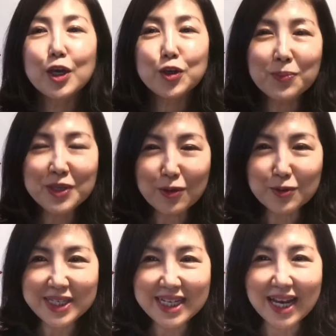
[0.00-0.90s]
黄泉の
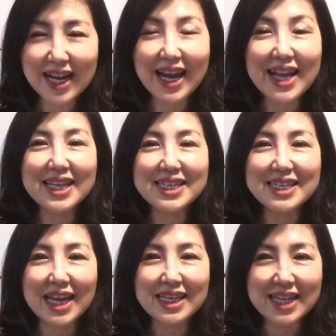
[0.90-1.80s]
国から帰ってき
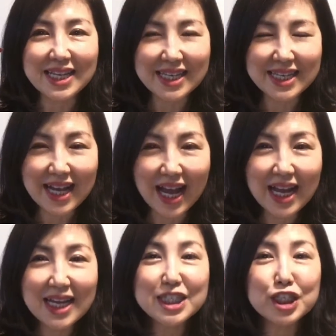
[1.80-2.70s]
たイザナギが
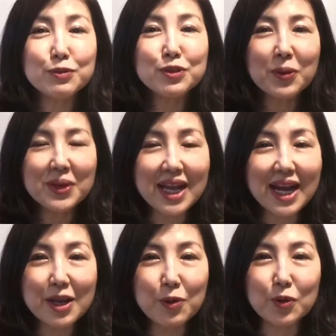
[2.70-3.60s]
自分の汚
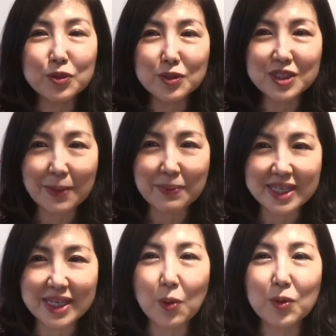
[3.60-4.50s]
れを落とすため
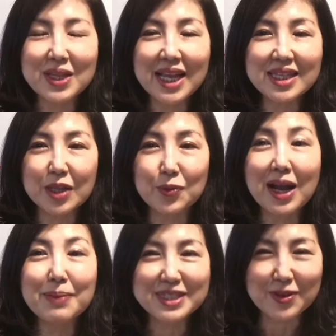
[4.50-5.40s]
に行ったの
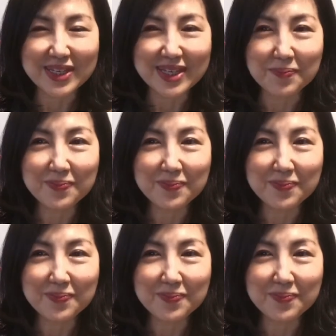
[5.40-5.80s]
がみそぎ。